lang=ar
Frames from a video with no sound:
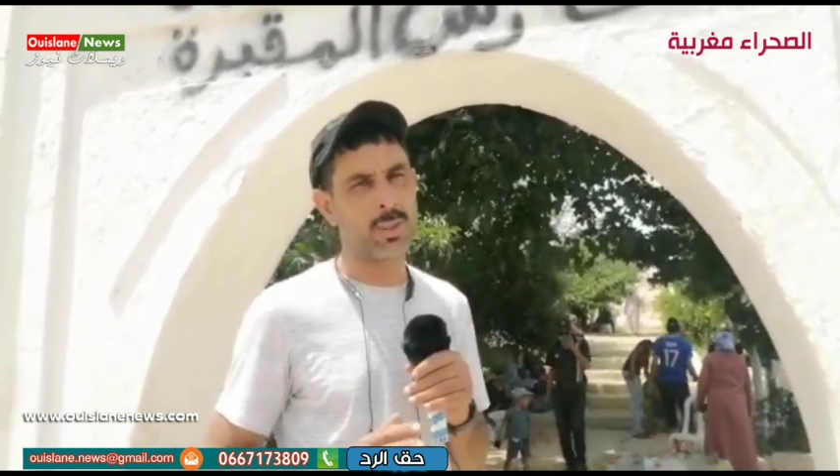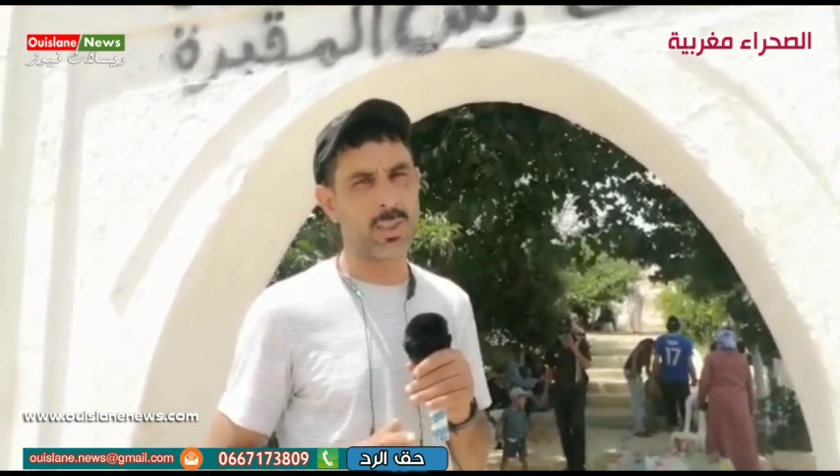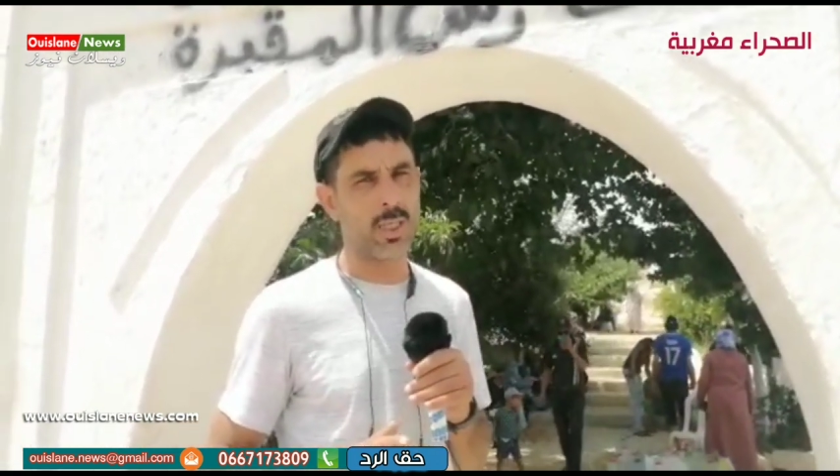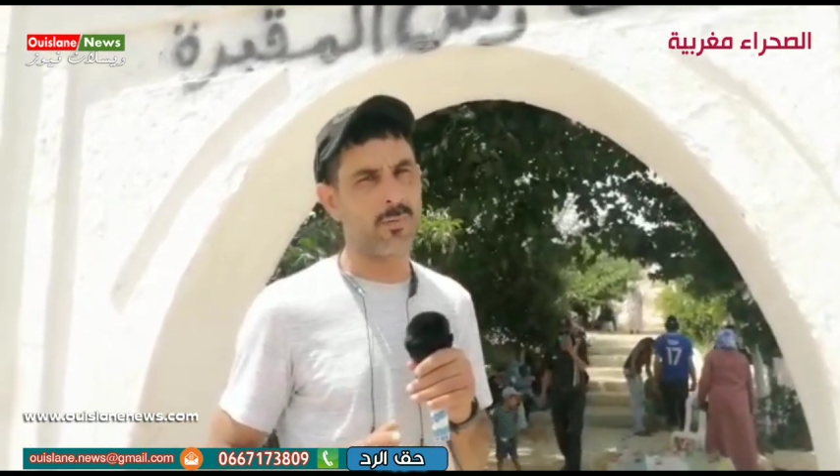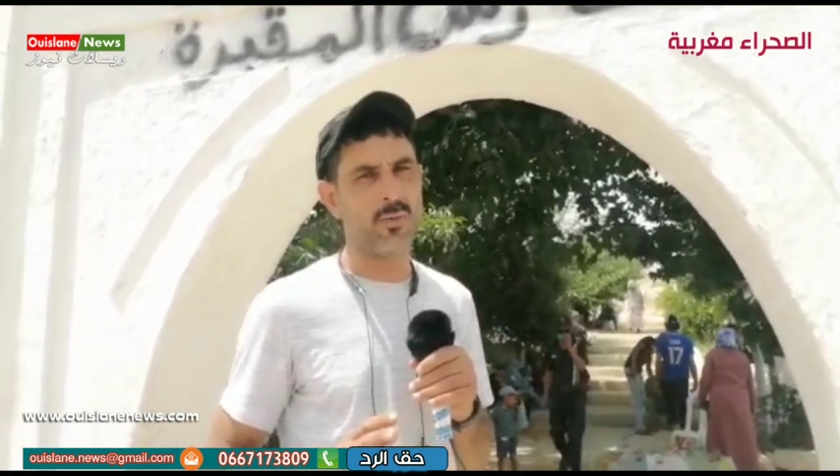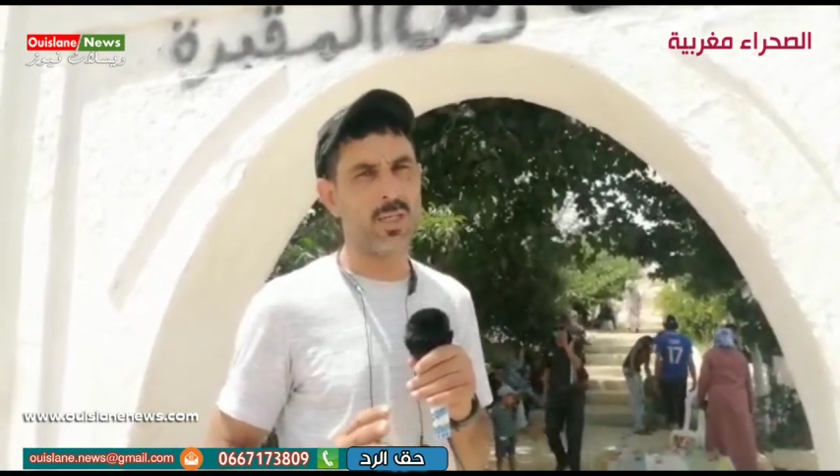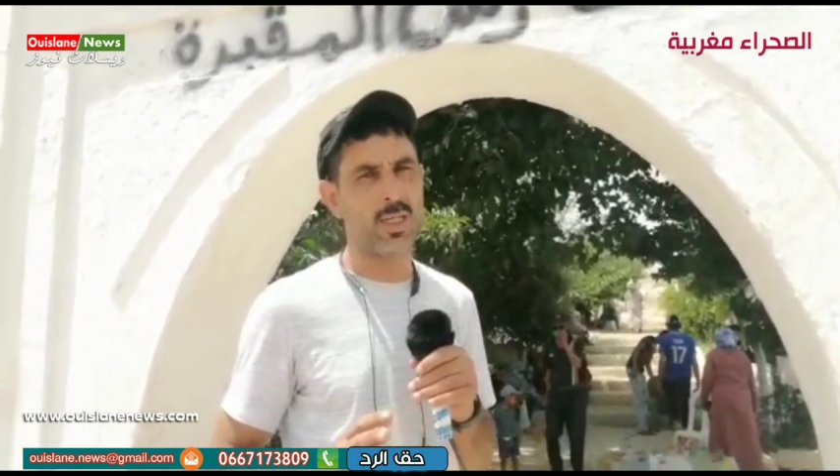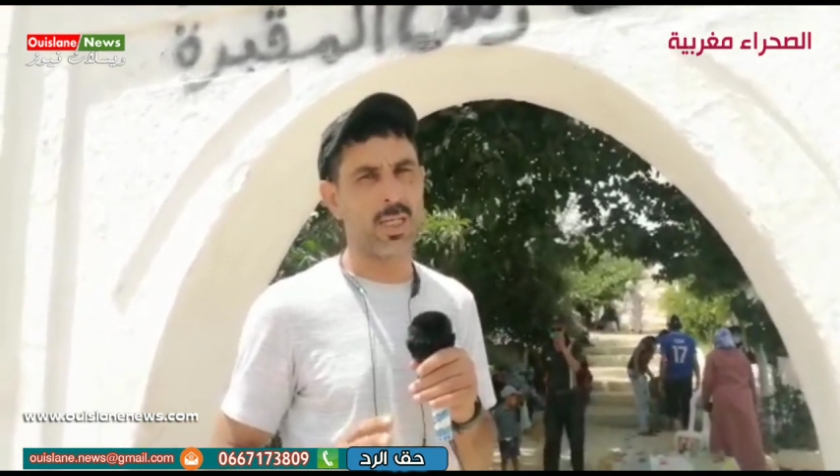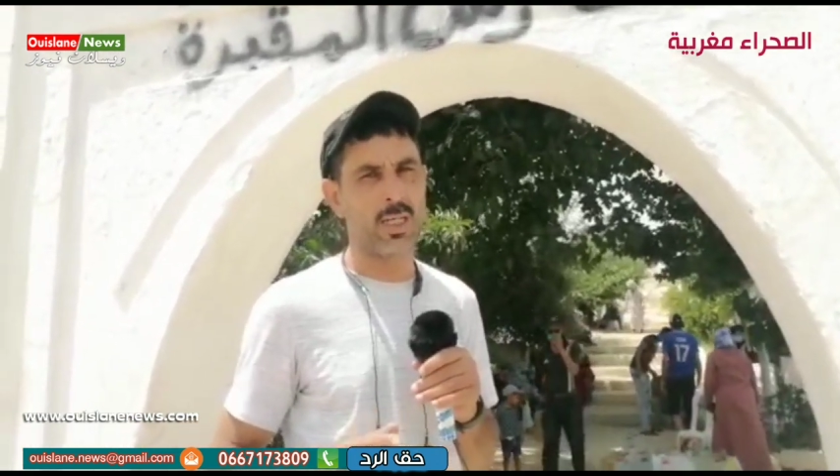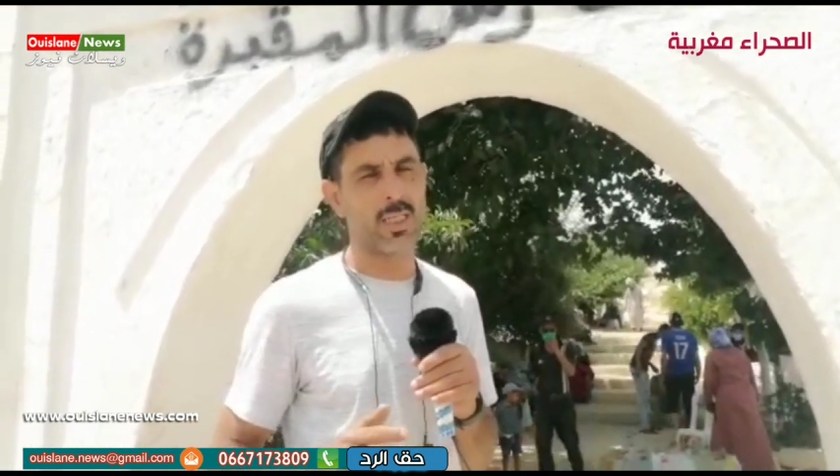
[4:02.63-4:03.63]
تعرف اللي
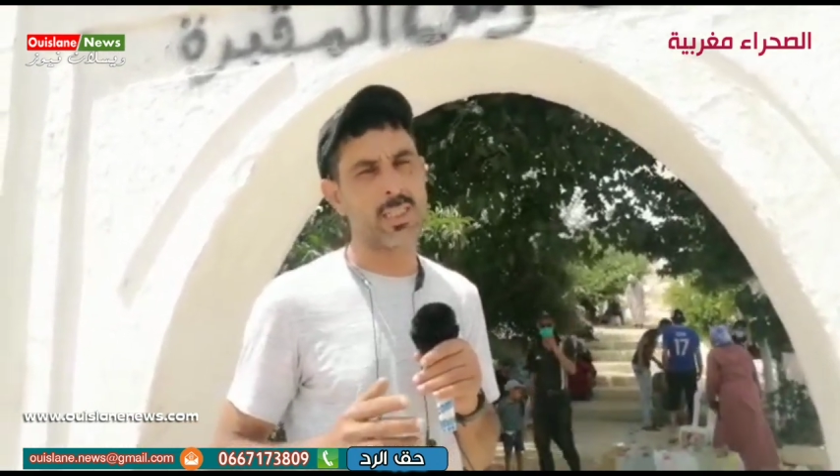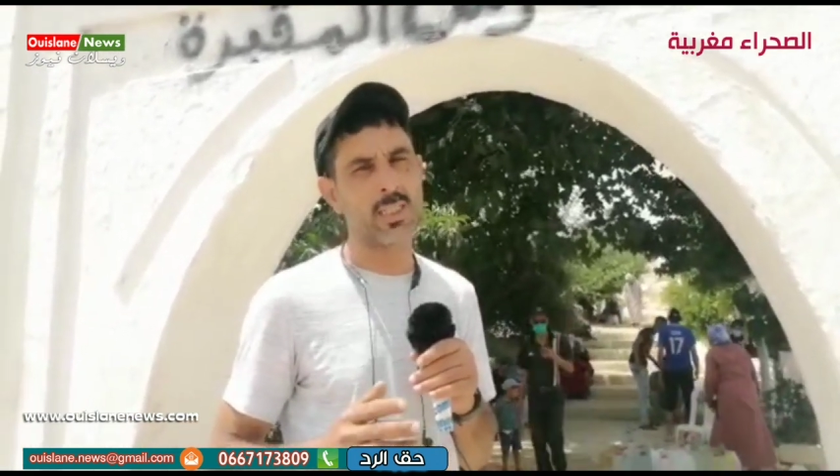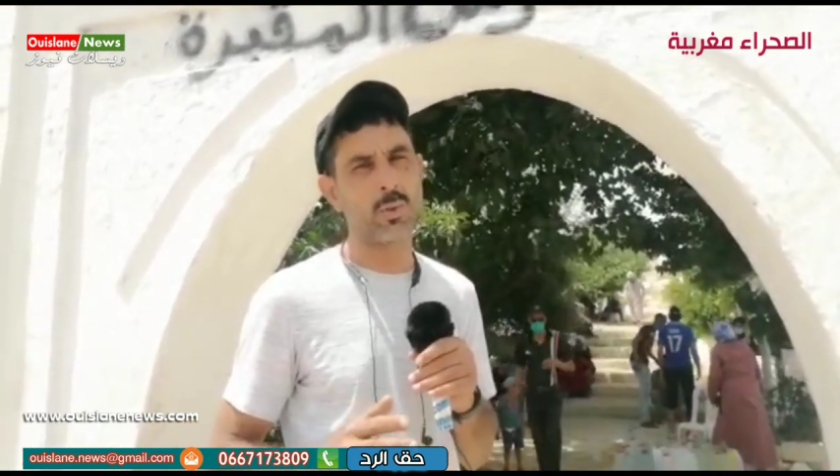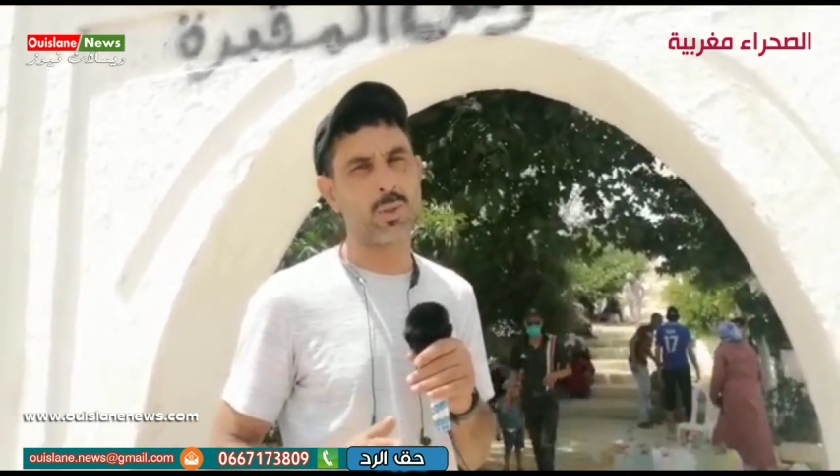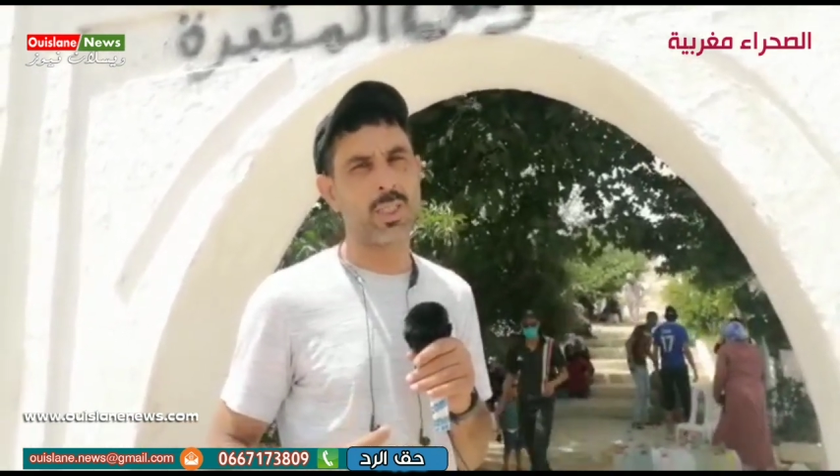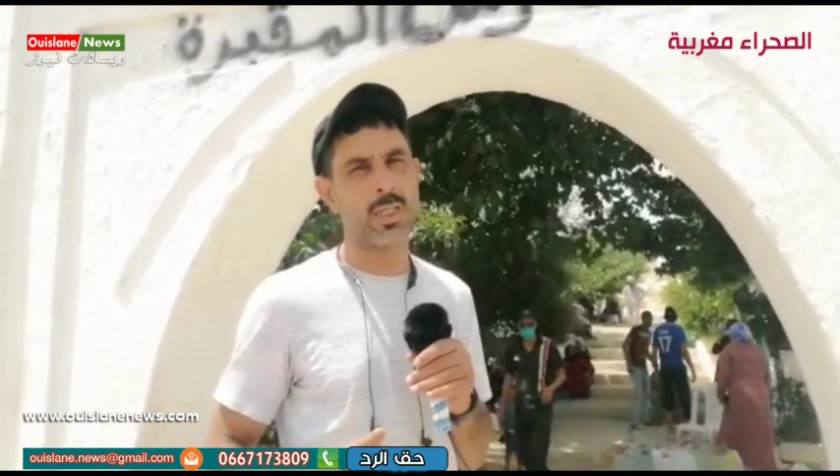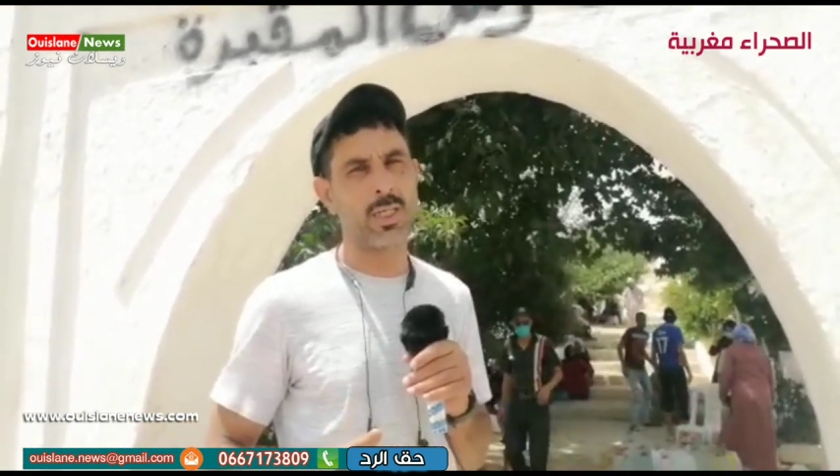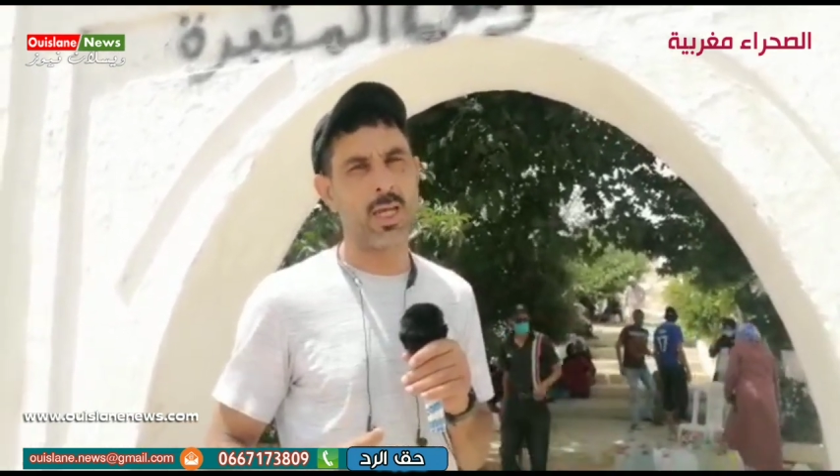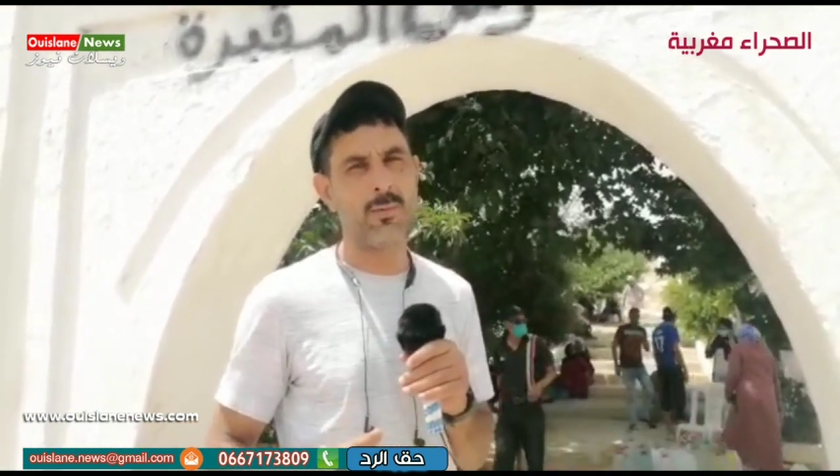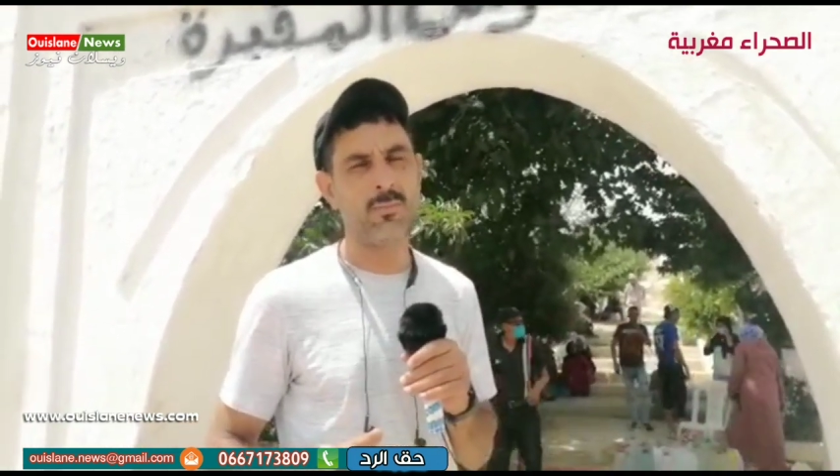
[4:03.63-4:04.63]
كاين راه 26 عام